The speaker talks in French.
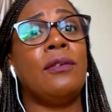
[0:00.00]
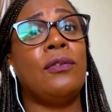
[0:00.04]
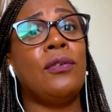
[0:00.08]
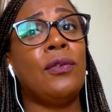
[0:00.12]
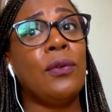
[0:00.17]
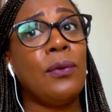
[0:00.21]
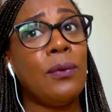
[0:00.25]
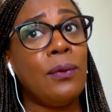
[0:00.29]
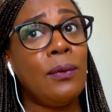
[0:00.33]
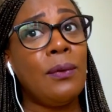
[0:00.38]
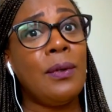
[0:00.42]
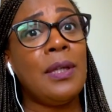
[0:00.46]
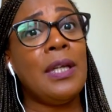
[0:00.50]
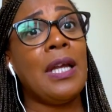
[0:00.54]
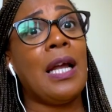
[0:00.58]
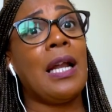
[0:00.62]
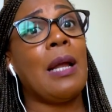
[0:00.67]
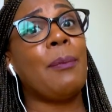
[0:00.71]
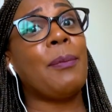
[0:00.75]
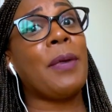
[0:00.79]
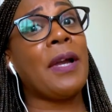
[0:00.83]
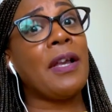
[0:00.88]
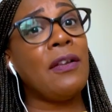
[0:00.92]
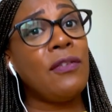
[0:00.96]
Deux, il y a
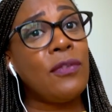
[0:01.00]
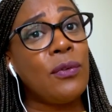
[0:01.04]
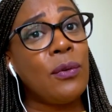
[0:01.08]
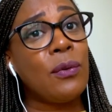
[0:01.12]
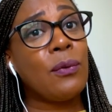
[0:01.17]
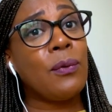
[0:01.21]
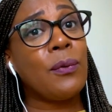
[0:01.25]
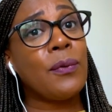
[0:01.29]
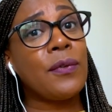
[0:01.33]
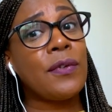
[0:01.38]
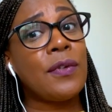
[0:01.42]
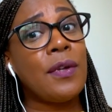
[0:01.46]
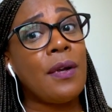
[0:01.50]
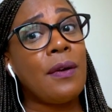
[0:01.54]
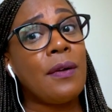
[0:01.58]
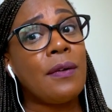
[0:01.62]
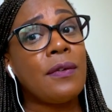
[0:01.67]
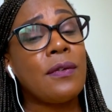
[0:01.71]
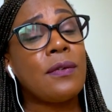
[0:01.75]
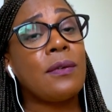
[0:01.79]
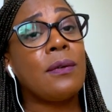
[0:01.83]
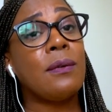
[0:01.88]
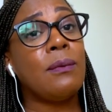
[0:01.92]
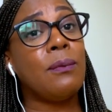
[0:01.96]
la prise de
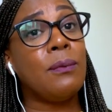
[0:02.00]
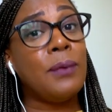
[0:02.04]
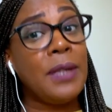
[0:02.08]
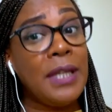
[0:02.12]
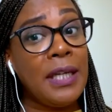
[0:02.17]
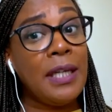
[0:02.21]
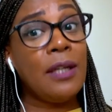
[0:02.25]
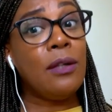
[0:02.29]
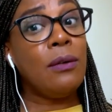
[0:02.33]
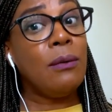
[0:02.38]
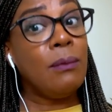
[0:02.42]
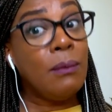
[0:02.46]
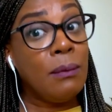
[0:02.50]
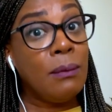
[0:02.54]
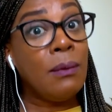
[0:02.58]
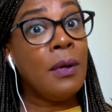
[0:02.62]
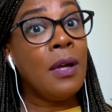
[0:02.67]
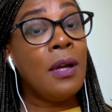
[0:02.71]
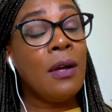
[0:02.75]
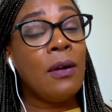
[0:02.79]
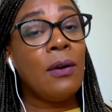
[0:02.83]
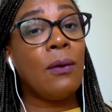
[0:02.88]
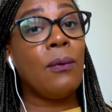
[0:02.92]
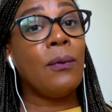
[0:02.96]
conscience que oui, nous,
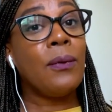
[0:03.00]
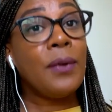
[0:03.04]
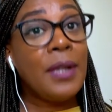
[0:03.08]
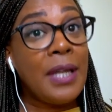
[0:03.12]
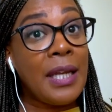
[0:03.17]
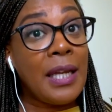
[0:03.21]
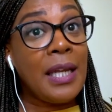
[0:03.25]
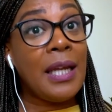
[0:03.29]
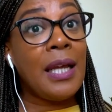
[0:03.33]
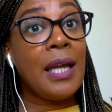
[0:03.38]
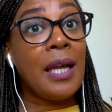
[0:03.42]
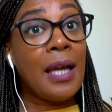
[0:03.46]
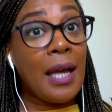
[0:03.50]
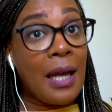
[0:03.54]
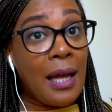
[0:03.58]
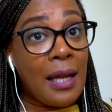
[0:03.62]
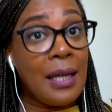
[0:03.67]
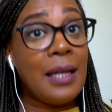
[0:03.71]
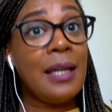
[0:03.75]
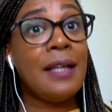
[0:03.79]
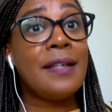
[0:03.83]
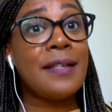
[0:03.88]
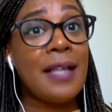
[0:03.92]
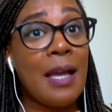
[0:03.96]
on est
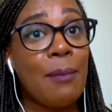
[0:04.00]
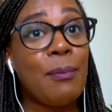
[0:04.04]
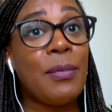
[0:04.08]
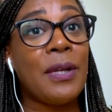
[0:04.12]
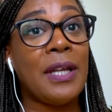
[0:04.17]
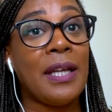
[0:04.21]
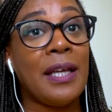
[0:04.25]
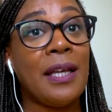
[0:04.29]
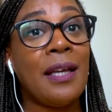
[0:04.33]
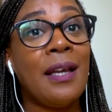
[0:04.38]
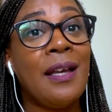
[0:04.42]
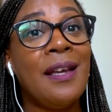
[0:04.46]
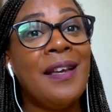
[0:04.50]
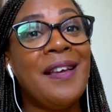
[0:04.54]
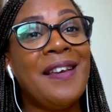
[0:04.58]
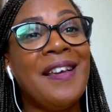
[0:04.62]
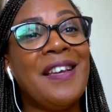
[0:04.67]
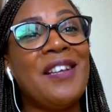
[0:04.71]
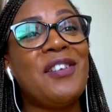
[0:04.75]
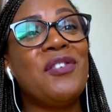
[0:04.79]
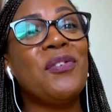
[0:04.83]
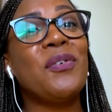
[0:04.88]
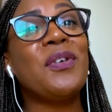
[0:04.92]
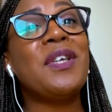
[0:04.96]
les appelés
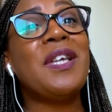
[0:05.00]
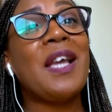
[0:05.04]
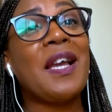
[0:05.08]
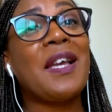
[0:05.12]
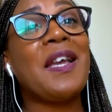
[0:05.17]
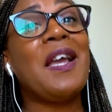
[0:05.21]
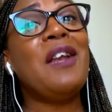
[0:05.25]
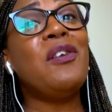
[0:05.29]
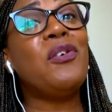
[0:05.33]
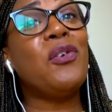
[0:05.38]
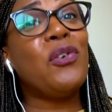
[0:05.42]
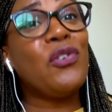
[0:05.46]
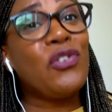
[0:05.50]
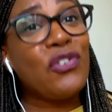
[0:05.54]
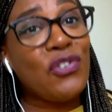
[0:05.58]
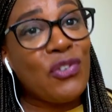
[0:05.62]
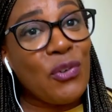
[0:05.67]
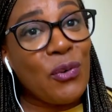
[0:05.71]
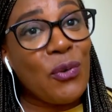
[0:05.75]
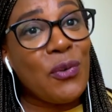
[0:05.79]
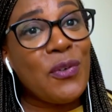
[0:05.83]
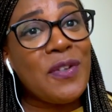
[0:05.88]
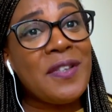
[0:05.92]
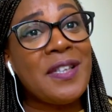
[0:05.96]
et donc, il y a quelque
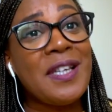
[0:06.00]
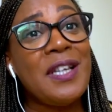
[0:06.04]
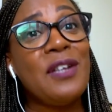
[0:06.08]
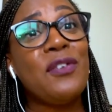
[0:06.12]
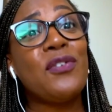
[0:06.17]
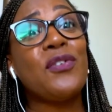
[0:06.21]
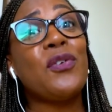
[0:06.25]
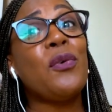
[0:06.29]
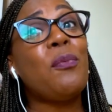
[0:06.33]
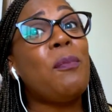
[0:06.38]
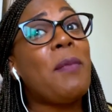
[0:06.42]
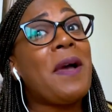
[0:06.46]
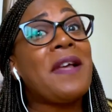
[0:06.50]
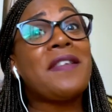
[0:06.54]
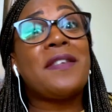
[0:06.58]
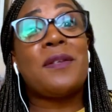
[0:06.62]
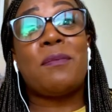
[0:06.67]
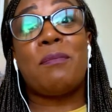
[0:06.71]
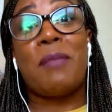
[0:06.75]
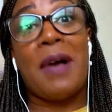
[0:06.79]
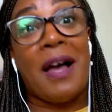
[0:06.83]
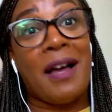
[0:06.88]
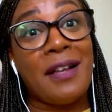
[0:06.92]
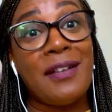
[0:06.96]
chose qui ne se
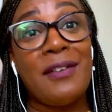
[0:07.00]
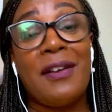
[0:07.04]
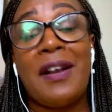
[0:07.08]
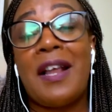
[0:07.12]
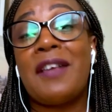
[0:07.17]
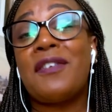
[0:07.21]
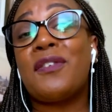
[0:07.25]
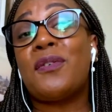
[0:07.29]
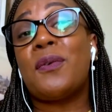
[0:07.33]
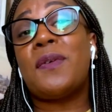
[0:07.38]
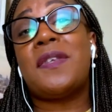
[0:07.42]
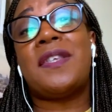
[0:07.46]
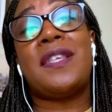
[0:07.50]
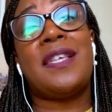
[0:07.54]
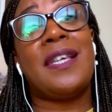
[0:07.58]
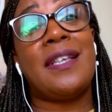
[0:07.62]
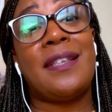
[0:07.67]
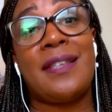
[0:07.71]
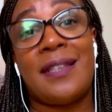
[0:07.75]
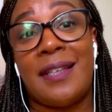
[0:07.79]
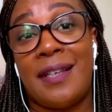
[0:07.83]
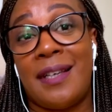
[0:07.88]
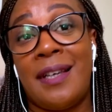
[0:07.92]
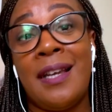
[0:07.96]
passe pas dans la
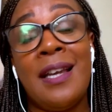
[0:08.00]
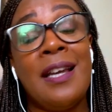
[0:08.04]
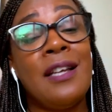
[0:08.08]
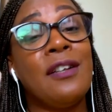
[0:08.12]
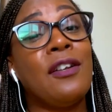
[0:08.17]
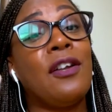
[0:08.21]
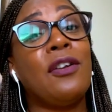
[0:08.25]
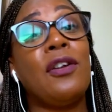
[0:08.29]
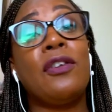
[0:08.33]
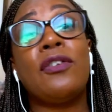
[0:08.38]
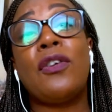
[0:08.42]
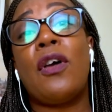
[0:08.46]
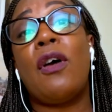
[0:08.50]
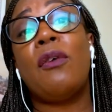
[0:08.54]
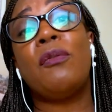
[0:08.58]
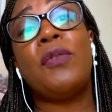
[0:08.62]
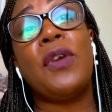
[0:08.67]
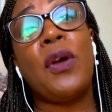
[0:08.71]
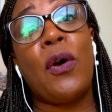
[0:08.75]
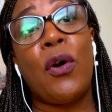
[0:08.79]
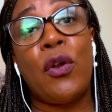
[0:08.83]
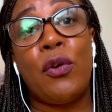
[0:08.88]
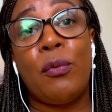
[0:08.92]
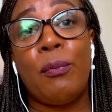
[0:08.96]
société, dans notre
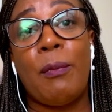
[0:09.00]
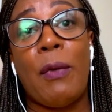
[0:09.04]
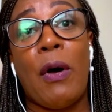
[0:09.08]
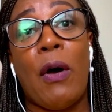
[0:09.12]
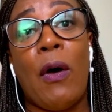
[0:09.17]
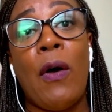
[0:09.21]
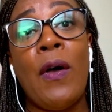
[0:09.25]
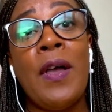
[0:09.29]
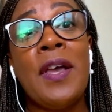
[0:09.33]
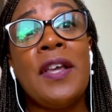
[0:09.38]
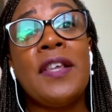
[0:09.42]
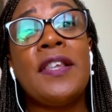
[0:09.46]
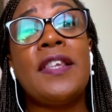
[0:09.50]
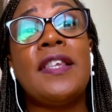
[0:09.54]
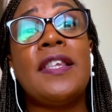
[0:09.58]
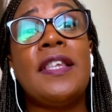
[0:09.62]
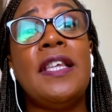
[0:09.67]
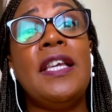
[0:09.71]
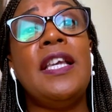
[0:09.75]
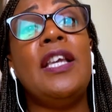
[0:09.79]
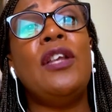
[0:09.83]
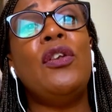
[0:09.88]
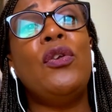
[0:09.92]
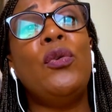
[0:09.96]
environnement,
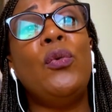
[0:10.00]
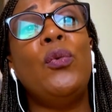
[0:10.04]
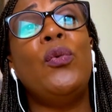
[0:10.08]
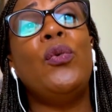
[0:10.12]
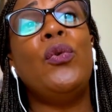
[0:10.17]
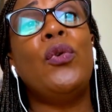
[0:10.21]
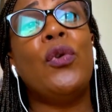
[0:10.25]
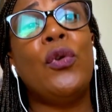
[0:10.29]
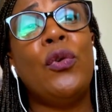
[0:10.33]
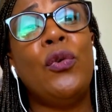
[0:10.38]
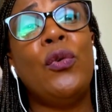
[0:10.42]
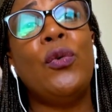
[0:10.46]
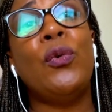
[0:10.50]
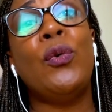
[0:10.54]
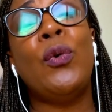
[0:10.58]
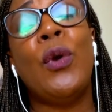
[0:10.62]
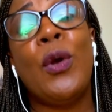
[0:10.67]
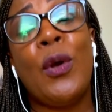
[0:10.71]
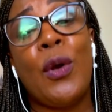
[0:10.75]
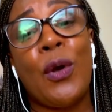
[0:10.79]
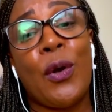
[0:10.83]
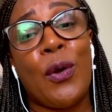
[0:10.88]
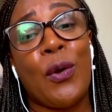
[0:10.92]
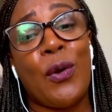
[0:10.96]
si nous ne nous,
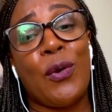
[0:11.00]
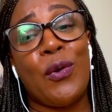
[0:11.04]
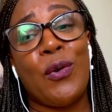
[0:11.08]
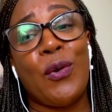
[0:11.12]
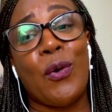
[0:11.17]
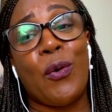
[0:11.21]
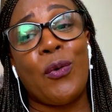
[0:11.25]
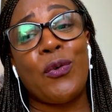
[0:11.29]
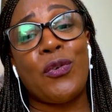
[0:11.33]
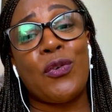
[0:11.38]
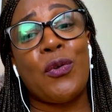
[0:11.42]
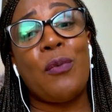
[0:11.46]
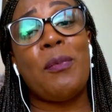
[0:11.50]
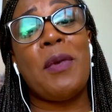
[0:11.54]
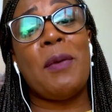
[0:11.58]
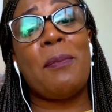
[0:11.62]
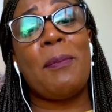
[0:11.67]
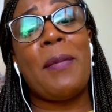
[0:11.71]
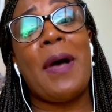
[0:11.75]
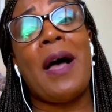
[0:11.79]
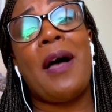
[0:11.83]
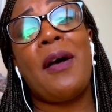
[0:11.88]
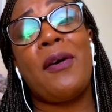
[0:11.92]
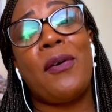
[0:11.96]
euh, on se met
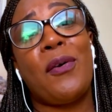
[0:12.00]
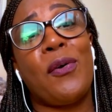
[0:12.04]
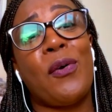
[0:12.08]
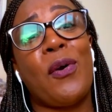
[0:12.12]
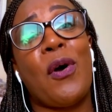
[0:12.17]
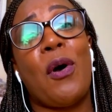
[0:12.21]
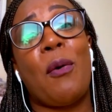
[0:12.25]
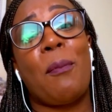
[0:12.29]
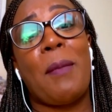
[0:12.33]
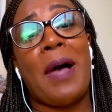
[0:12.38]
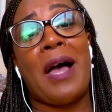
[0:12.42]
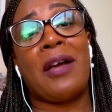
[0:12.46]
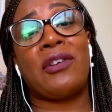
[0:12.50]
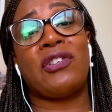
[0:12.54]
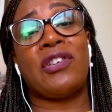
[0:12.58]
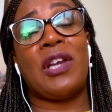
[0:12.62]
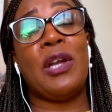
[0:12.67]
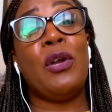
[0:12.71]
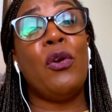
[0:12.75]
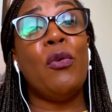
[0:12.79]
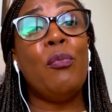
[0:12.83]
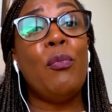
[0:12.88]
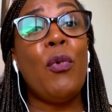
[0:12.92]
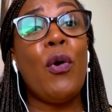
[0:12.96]
pas euh, en marche.
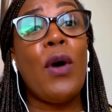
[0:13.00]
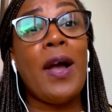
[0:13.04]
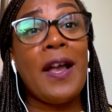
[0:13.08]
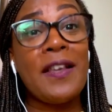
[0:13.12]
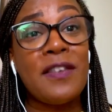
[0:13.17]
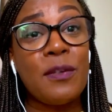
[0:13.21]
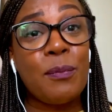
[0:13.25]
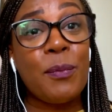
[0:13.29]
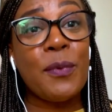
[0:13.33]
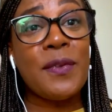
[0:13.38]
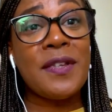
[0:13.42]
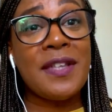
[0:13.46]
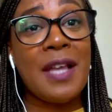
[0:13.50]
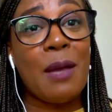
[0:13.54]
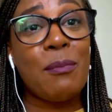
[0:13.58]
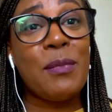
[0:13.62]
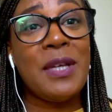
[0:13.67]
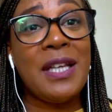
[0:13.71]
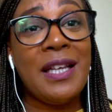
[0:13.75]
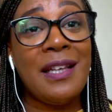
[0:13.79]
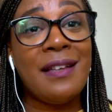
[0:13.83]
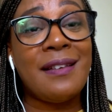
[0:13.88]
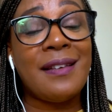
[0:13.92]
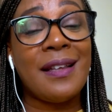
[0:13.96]
Et le mot
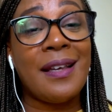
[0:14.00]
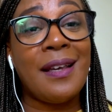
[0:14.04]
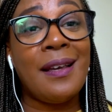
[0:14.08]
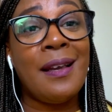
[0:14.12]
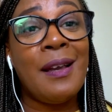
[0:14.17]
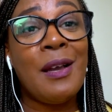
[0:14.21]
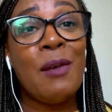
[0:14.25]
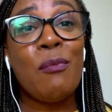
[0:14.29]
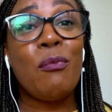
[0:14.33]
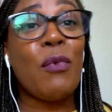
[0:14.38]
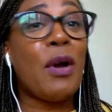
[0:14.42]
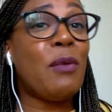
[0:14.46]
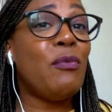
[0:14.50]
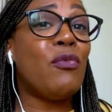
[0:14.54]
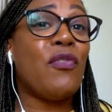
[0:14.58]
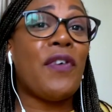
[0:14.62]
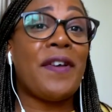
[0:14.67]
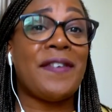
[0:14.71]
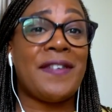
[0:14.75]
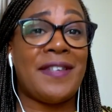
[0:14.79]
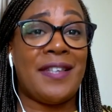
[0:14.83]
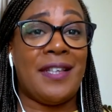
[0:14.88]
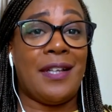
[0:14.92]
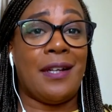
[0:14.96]
responsabilité, moi, il me
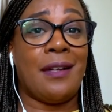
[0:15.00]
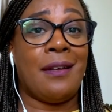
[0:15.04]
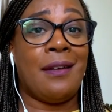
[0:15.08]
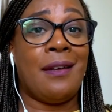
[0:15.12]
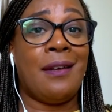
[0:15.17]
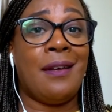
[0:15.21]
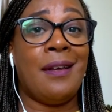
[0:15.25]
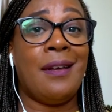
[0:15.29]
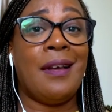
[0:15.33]
fascine.